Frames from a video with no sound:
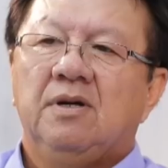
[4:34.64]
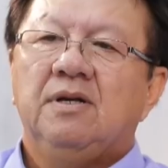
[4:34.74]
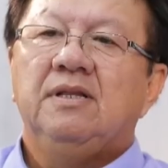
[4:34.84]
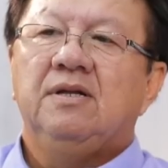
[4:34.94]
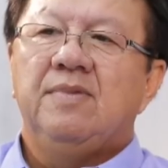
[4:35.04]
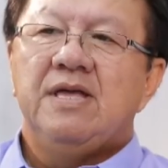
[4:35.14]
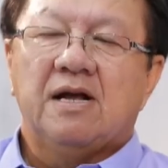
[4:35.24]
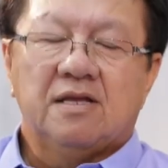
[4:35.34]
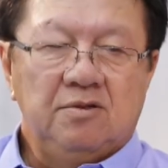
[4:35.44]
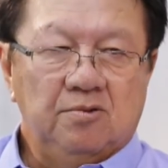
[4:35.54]
หรือไม่อยาก
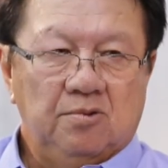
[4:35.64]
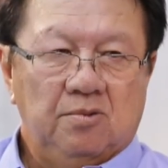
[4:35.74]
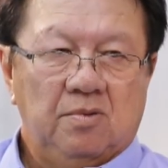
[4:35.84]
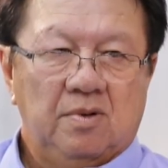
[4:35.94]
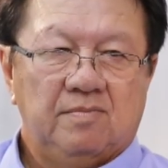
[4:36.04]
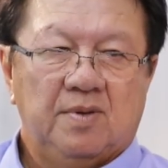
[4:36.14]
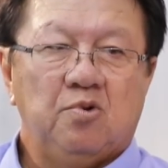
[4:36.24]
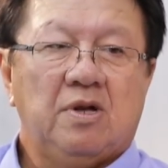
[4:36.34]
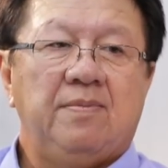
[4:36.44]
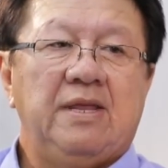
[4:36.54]
จะอยู่มาพูด
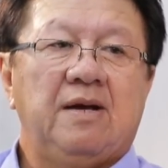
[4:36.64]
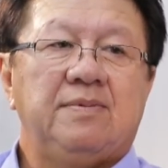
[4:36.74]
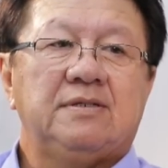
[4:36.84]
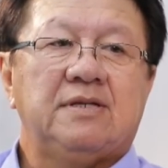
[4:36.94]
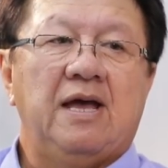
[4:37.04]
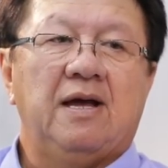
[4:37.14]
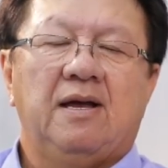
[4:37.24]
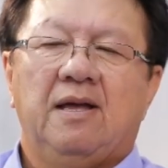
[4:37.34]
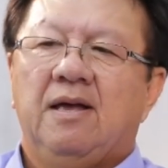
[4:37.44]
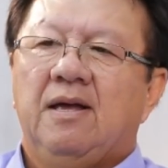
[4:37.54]
คำนี้กับพี่แสง
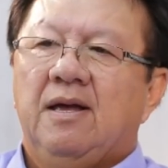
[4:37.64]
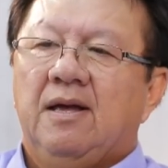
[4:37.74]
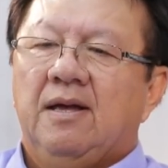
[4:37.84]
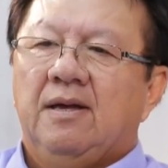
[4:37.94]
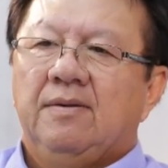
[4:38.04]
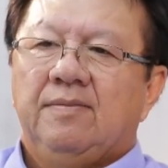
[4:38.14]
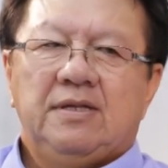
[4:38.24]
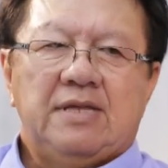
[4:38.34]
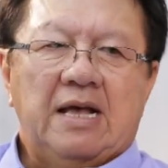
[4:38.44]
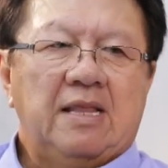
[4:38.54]
พี่
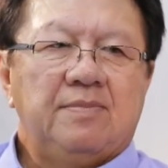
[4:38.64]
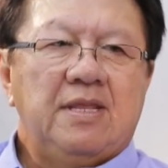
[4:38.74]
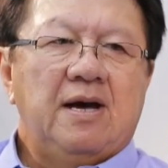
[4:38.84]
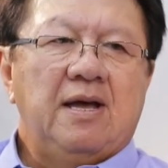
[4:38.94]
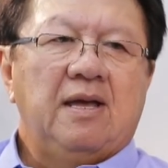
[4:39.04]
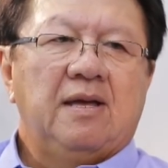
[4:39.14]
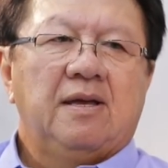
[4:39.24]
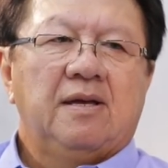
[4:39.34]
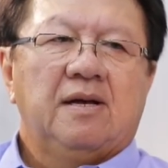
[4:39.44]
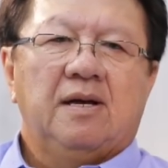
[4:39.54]
แสงรับไม่ได้
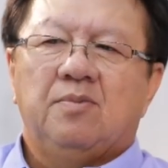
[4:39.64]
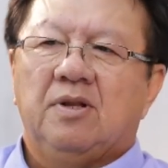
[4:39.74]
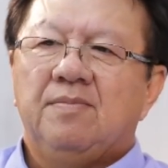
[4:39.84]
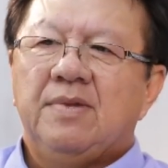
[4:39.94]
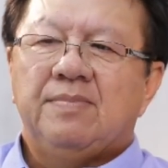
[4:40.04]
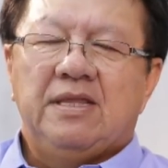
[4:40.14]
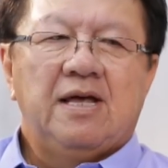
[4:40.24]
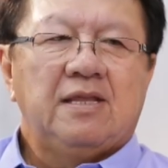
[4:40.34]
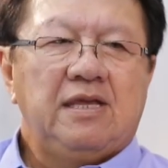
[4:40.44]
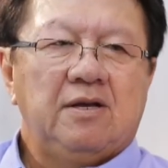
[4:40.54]
เขาบอกแล้วมันเป็นห
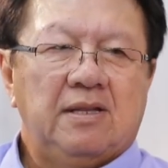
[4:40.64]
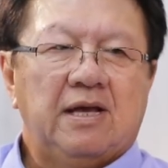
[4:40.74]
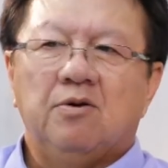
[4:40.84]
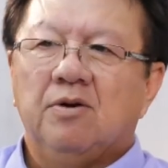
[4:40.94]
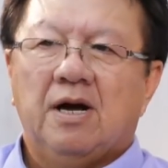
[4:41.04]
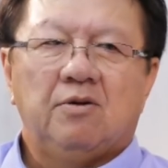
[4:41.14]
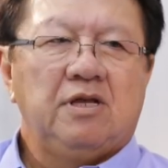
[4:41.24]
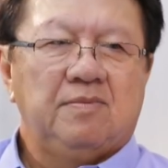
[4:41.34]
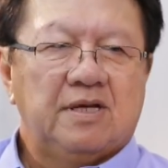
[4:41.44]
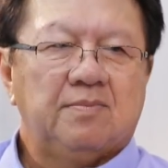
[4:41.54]
น้าที่อะไรของเขาที่
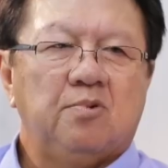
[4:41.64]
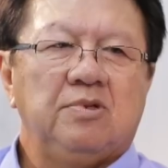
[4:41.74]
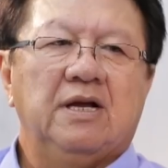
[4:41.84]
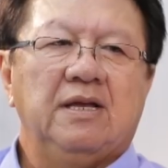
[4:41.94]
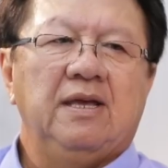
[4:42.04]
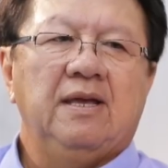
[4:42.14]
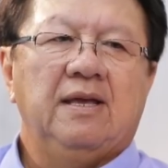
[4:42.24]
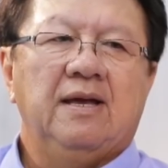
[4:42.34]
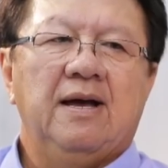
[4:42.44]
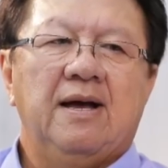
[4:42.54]
มาพูดอย่างนี้
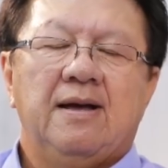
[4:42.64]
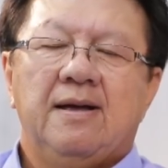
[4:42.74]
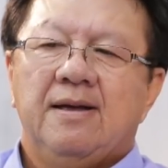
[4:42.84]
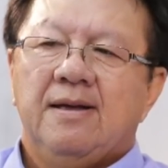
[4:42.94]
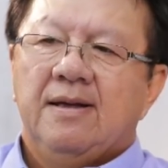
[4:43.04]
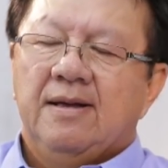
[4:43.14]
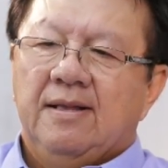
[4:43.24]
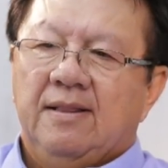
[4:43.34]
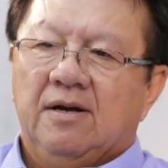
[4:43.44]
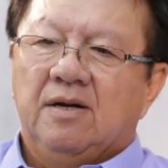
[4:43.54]
ฮะ
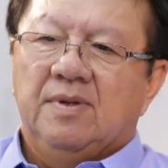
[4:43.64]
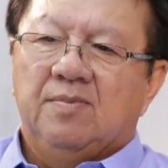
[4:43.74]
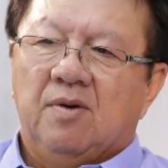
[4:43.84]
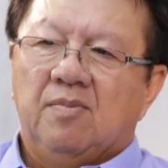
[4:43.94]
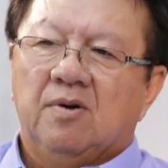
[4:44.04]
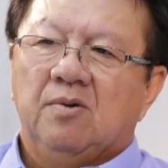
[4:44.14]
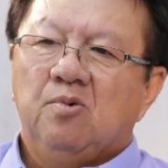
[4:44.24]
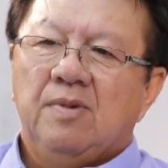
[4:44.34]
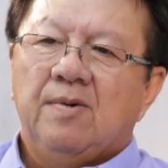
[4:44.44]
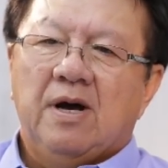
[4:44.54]
แล้วก็มาบอกบอกรู้
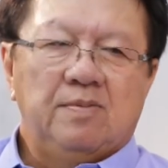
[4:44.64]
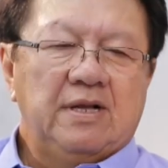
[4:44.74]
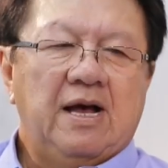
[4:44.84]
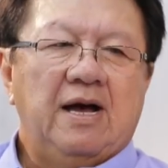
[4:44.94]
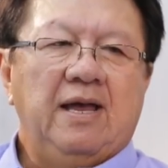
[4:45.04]
ไหมว่าเขาเป็นใคร